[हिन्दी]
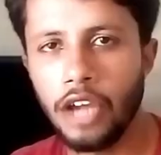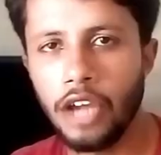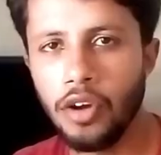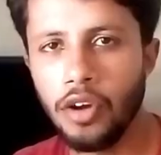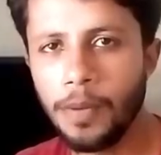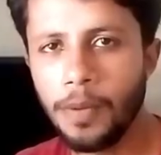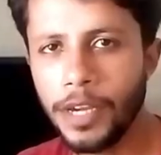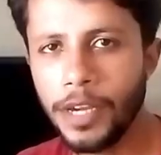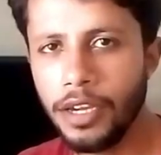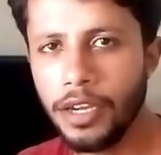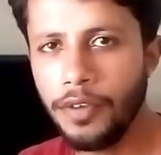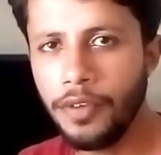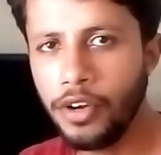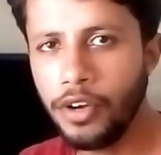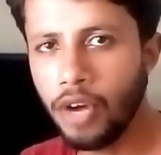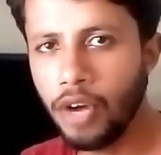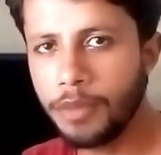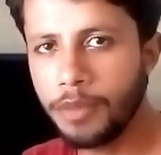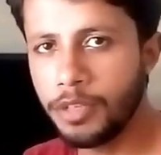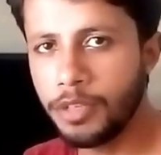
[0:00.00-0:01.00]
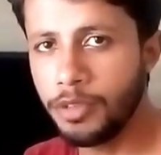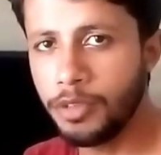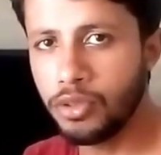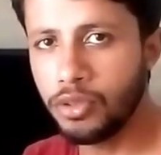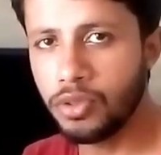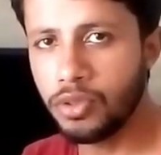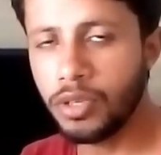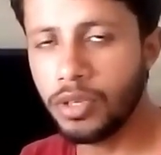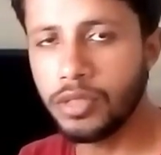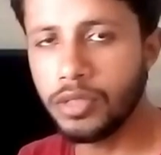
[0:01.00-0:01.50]
आई होप कि ये वीडियो आप सभी
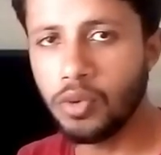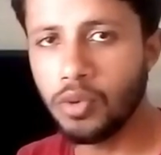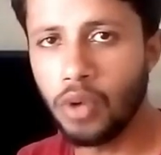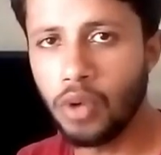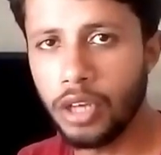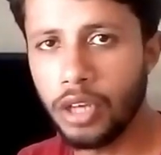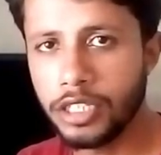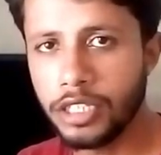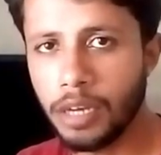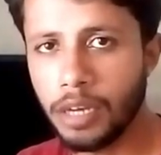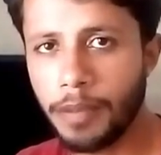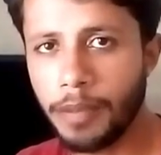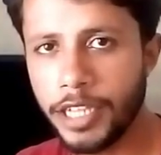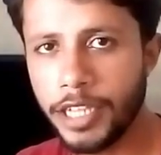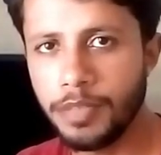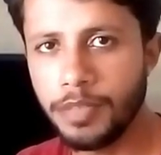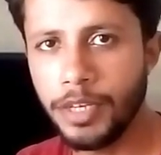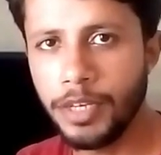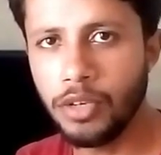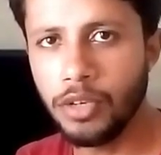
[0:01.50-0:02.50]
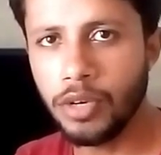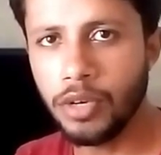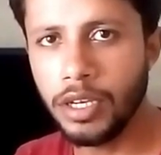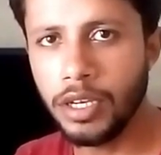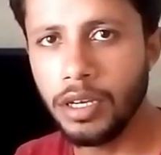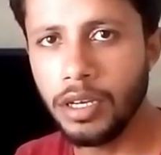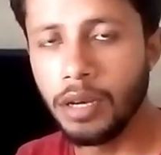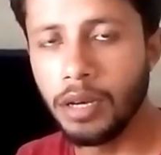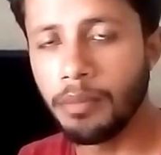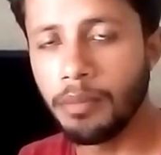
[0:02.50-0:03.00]
दोस्तों के लिए जरूर नॉलेज का बाइस बनी
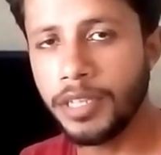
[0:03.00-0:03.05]
होगी